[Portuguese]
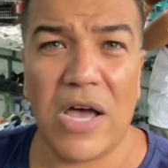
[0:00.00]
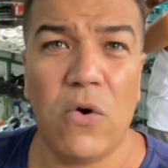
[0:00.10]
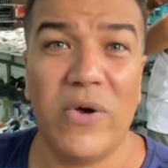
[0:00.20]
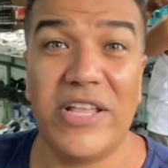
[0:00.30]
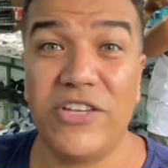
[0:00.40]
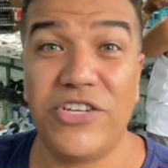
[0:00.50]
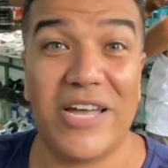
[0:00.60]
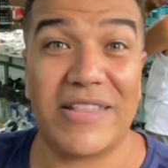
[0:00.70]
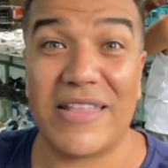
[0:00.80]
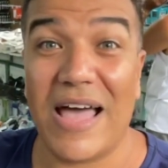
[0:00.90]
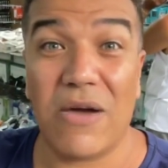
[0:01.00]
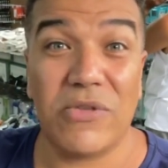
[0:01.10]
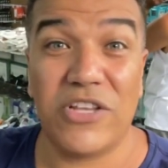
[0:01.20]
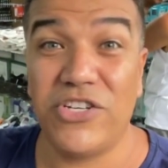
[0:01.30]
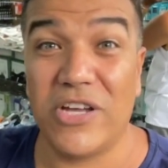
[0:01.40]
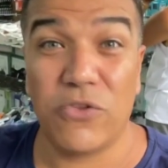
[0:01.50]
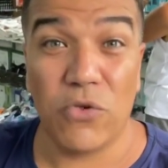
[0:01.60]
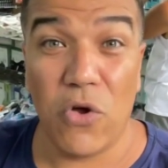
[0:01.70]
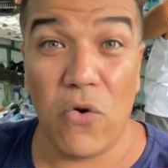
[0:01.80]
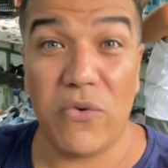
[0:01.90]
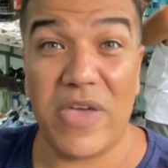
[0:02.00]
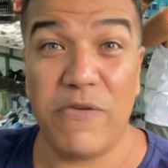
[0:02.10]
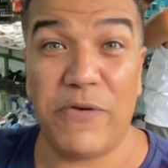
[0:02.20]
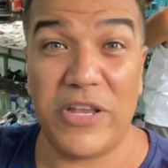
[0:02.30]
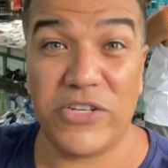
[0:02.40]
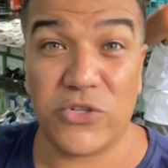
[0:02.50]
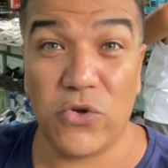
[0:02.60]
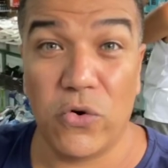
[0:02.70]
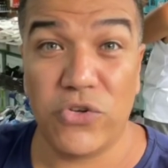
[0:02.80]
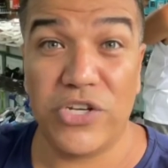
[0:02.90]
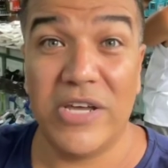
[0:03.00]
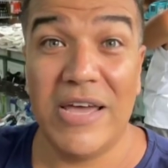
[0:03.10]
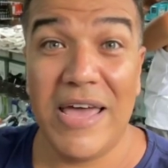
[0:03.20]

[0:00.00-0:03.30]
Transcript: a Rua da Antiga Taco, da Antiga Toulon, que é em frente à Solte,